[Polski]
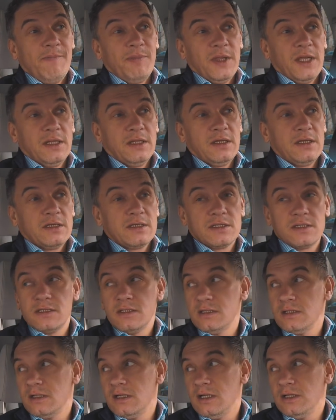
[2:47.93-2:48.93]
A
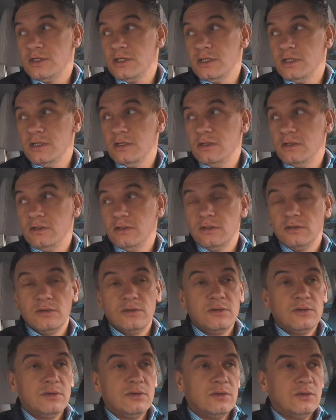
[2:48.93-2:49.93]
teraz, dlaczego
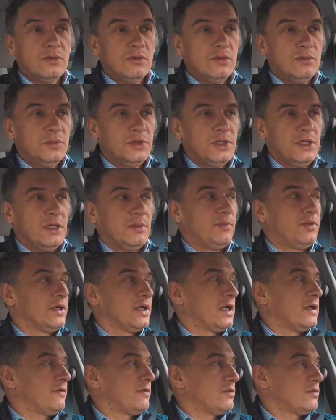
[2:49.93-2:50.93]
u mnie
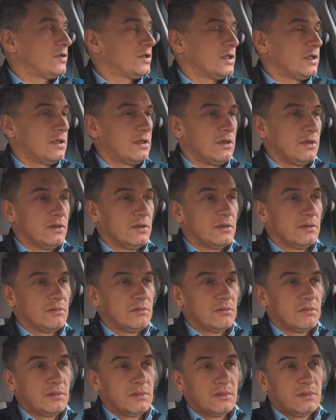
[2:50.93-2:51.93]
pojawił się dron?
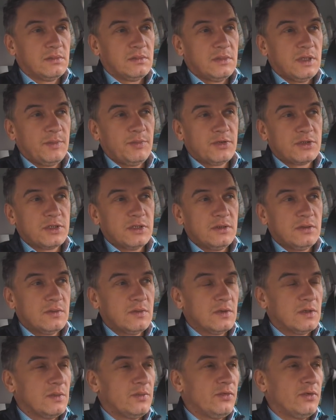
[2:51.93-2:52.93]
Na
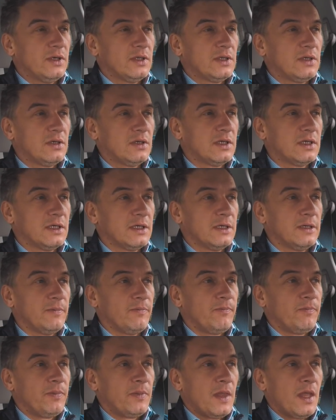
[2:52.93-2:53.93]
początku to była trochę
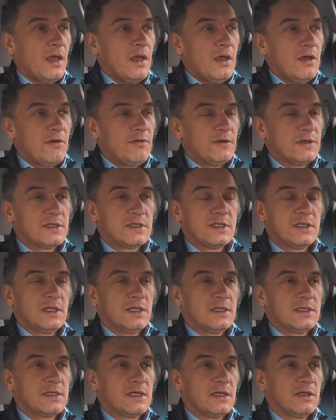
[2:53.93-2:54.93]

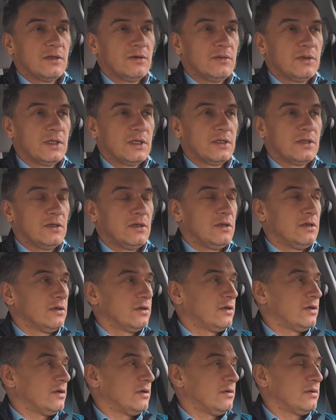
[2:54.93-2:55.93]
fascynacja tą
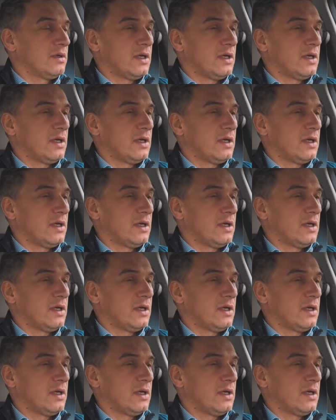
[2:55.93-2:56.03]
technologią.